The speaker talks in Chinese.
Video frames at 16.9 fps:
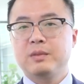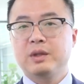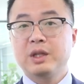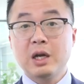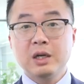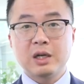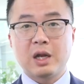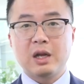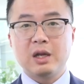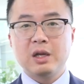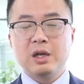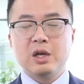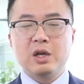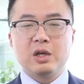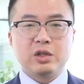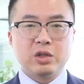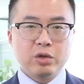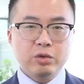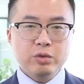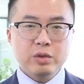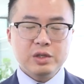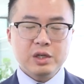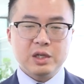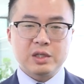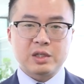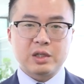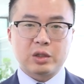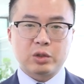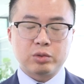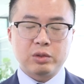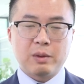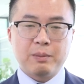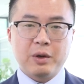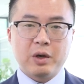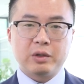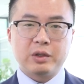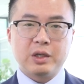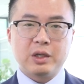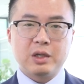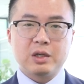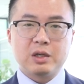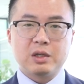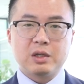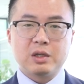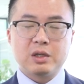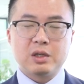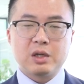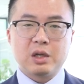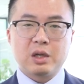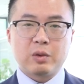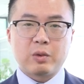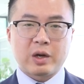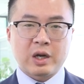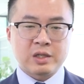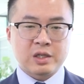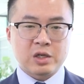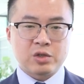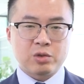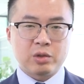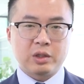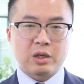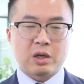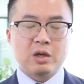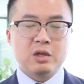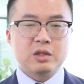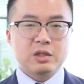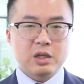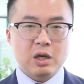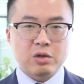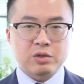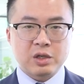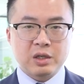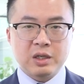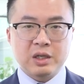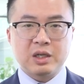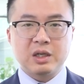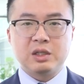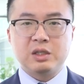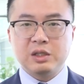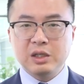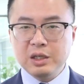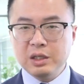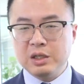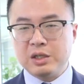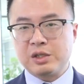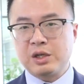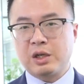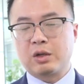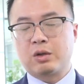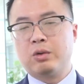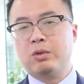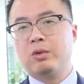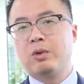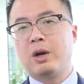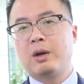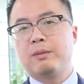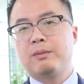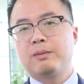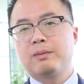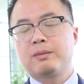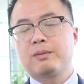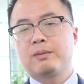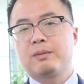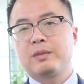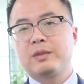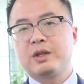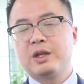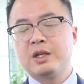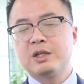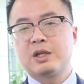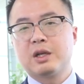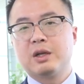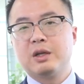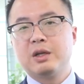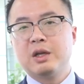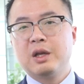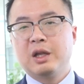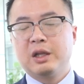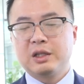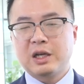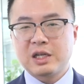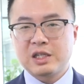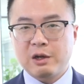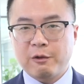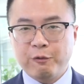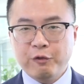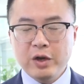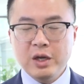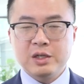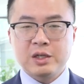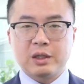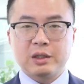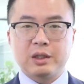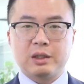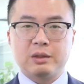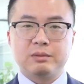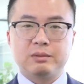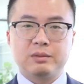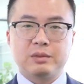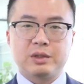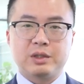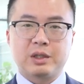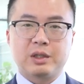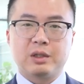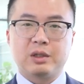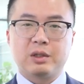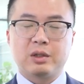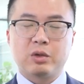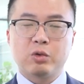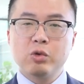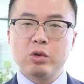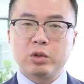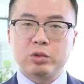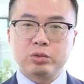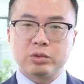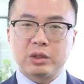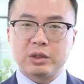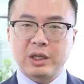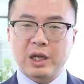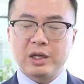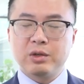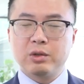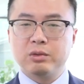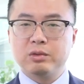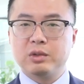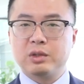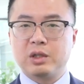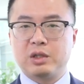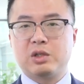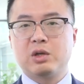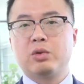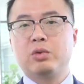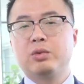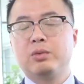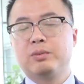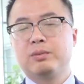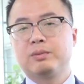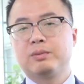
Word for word: 当然，由于这次的突然暴跌，我刚才说到造成了一个心理上的恐慌。因此，大家非常的这个过度的担忧和焦虑。